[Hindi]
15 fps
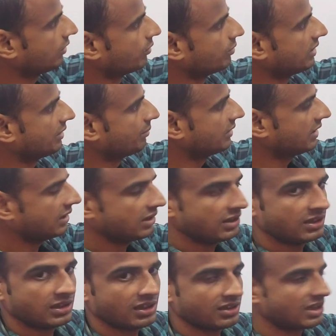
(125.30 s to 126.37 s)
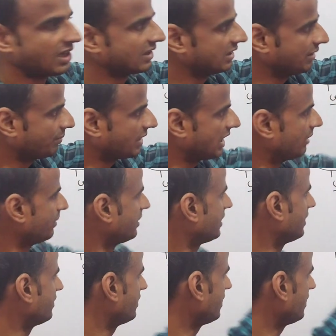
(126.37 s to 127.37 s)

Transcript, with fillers: के लुम्बनी में अर्थात नेपाल में इनका